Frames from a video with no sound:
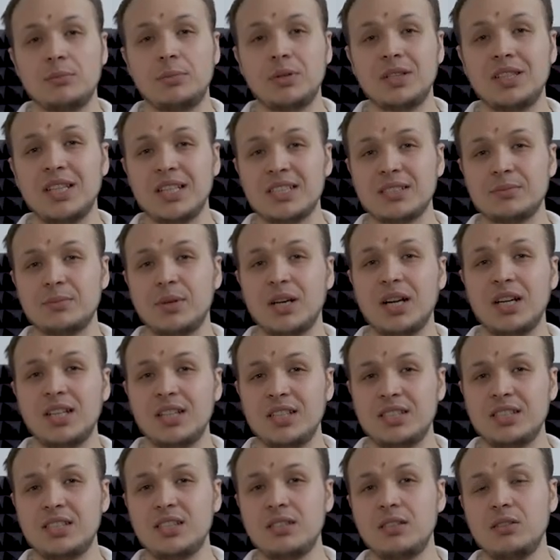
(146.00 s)
придаст
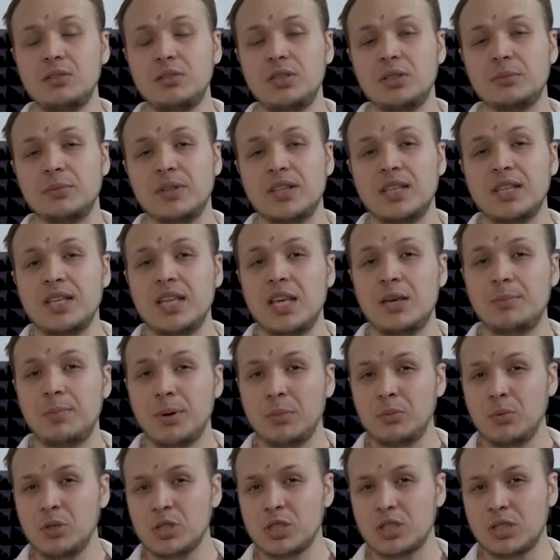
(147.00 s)
моральных сил людям и
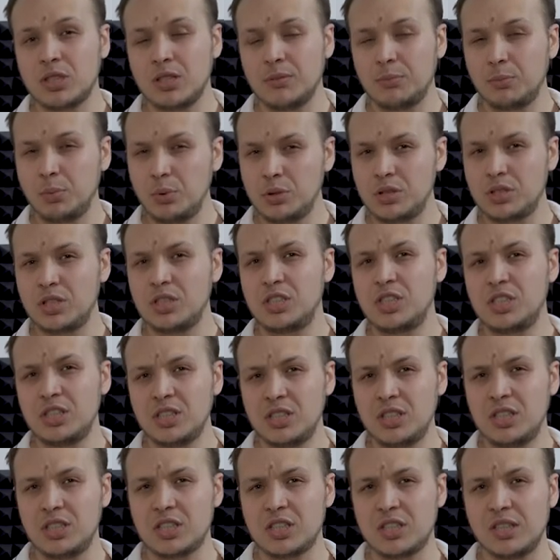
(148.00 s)
поможет, пусть и
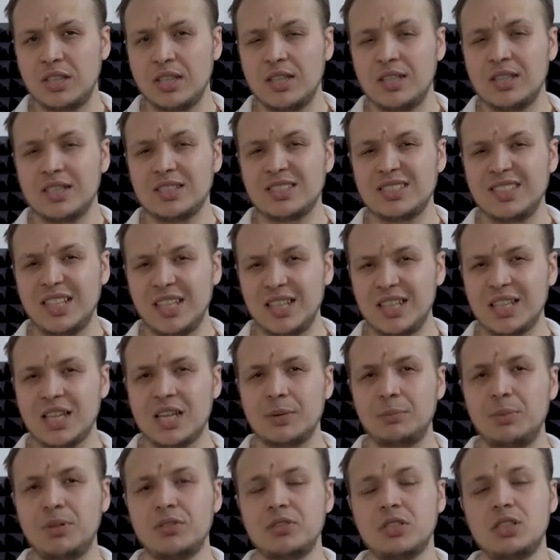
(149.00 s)
частично, снять
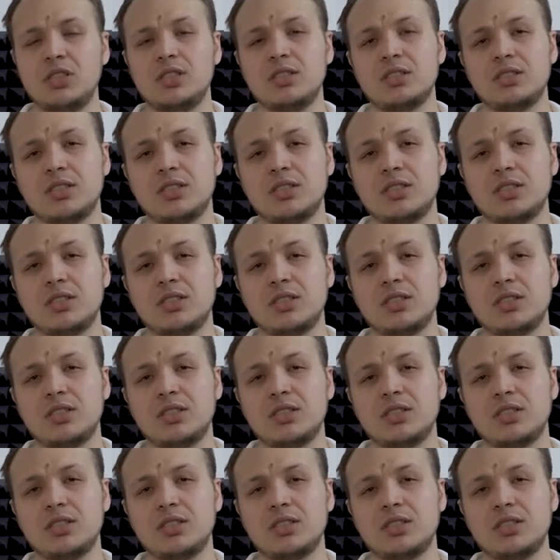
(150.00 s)
накопившийся